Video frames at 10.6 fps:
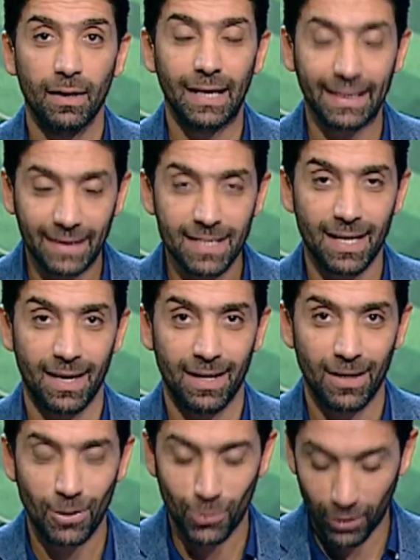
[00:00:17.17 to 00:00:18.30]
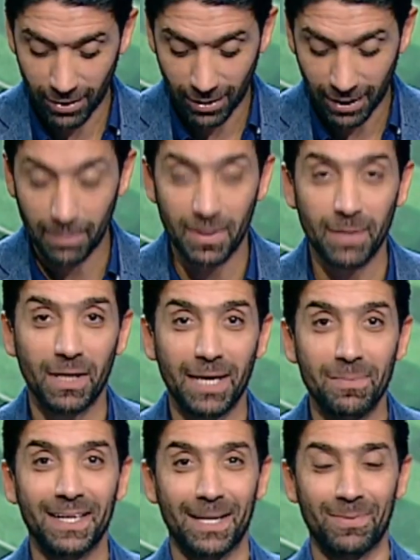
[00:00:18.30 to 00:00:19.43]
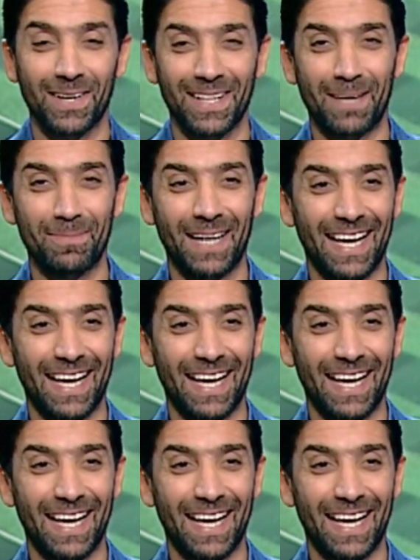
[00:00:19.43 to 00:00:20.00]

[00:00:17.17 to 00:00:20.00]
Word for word: اعتزل كره القدم النجم الكبير كابتن رضا عبد